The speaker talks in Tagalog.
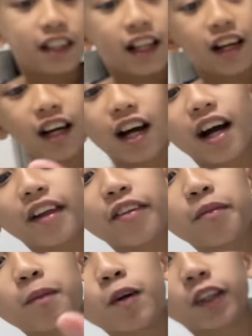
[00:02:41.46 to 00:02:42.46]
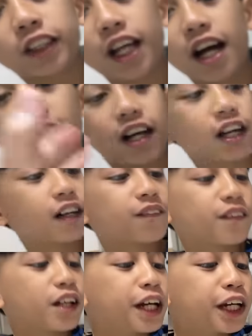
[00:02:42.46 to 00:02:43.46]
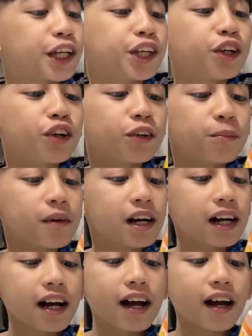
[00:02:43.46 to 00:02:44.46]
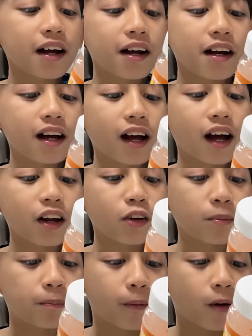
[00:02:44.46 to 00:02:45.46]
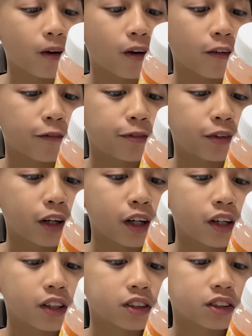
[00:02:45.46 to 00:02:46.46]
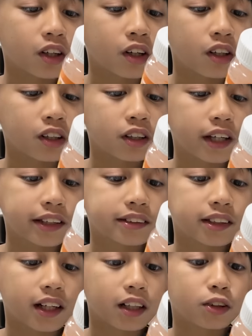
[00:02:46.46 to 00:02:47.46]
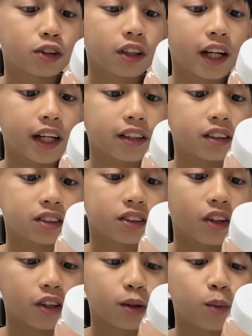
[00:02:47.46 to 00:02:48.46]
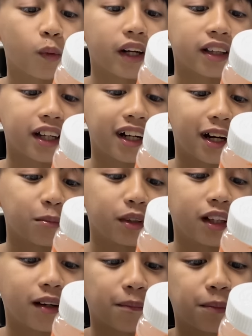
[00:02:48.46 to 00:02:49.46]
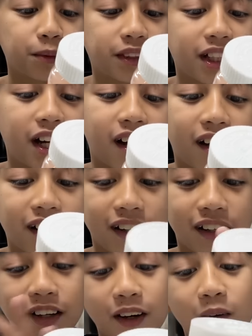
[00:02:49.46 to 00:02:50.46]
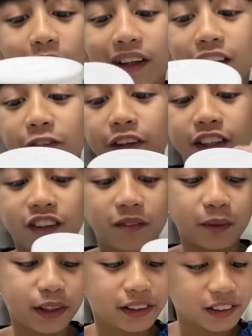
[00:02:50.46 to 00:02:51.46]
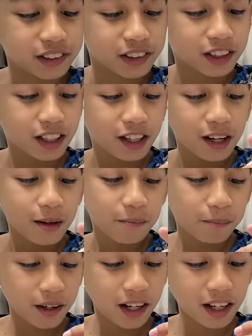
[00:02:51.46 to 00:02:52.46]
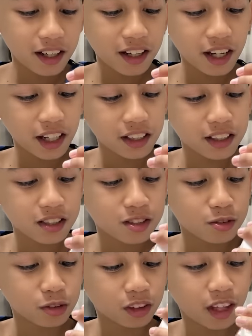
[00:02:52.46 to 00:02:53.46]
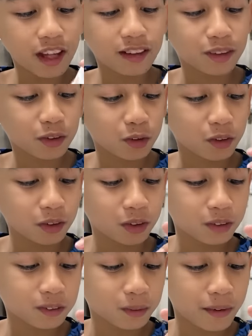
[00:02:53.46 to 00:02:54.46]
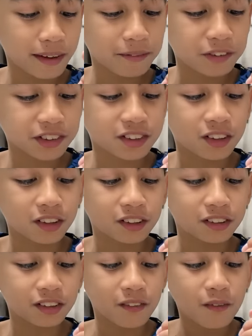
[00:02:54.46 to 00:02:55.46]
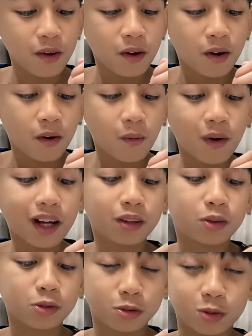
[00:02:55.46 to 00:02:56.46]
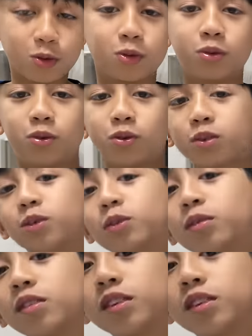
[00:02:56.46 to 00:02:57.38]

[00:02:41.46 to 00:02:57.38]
Celine, ano one, 100 plus lang siya. Yung mga, ano po, 4 years old at saka to 9 years old, one gummy lang po siya one na vitamins. Mm. Pag ages to 10 to 12 years old, dalawa na. 1 to 2.